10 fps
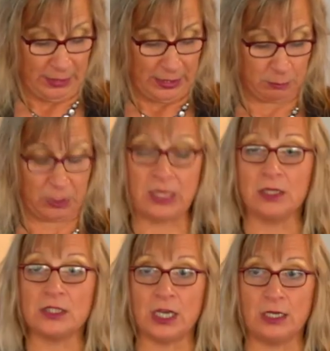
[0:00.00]
Im
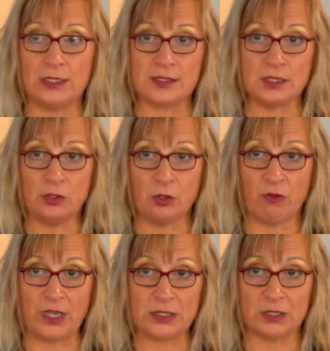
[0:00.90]
Gegenteil, es sind noch
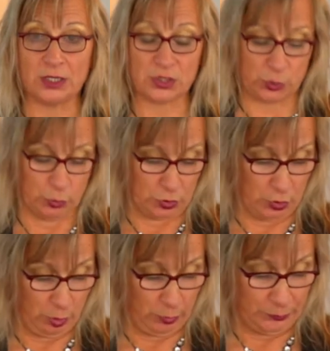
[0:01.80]
weitere
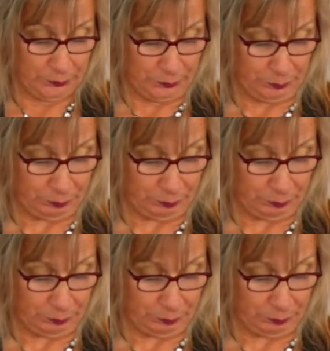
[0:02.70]
dazugekommen.